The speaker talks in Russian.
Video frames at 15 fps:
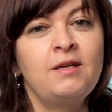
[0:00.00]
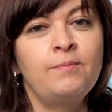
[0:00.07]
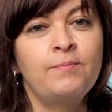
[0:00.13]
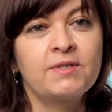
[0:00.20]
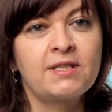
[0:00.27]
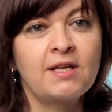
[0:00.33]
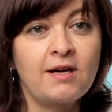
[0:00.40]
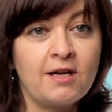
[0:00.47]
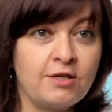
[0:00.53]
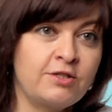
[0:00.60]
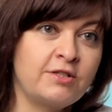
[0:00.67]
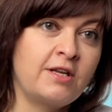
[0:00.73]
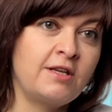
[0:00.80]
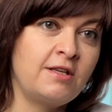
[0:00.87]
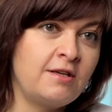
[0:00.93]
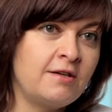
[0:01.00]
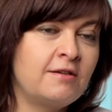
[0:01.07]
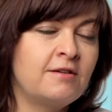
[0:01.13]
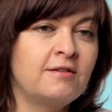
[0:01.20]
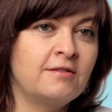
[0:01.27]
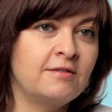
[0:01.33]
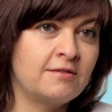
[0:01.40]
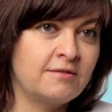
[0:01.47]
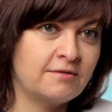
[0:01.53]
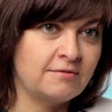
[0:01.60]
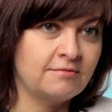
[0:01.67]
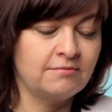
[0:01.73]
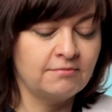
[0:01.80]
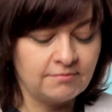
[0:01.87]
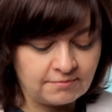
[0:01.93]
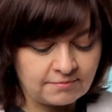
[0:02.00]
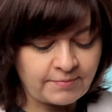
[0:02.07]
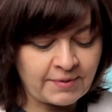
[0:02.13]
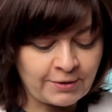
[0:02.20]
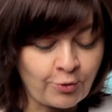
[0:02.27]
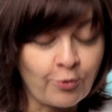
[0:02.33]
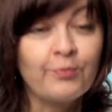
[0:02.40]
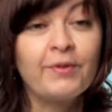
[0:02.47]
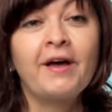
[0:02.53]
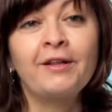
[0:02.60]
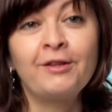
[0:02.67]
и постараюсь на них э, подробно